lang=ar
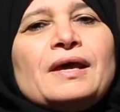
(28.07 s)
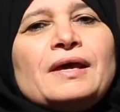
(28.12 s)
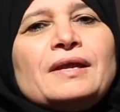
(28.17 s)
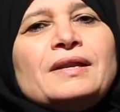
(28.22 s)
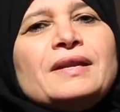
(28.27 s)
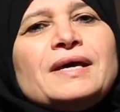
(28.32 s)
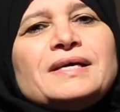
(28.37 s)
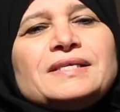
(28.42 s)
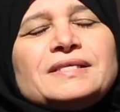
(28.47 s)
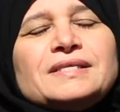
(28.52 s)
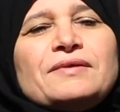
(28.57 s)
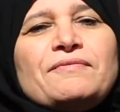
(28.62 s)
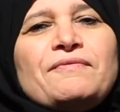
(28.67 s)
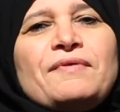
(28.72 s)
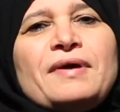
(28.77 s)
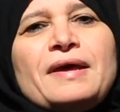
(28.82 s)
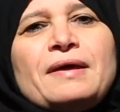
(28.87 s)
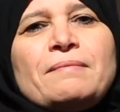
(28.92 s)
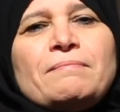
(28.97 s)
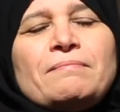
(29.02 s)
الناس
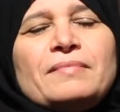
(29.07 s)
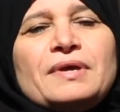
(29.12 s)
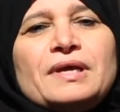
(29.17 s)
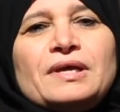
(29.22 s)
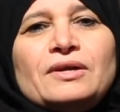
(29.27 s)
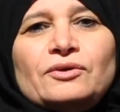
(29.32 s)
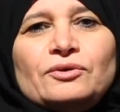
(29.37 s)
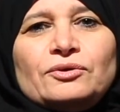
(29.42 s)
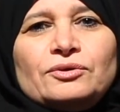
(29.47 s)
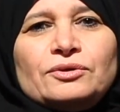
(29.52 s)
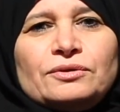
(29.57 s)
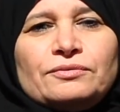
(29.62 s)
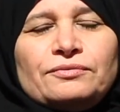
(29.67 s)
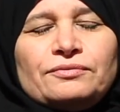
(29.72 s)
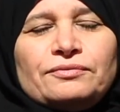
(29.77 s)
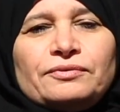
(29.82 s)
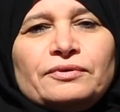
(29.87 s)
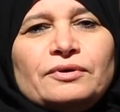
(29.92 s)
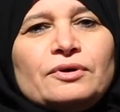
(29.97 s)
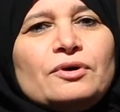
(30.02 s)
تفهم
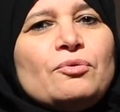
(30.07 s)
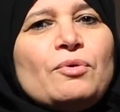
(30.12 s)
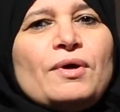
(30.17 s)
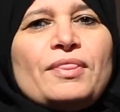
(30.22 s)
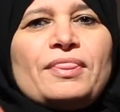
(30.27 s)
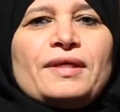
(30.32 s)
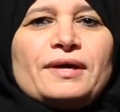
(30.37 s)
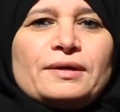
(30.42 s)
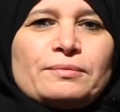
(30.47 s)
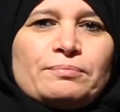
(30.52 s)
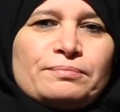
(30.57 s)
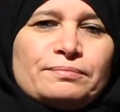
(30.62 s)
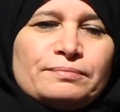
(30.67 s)
العنف هو الضرب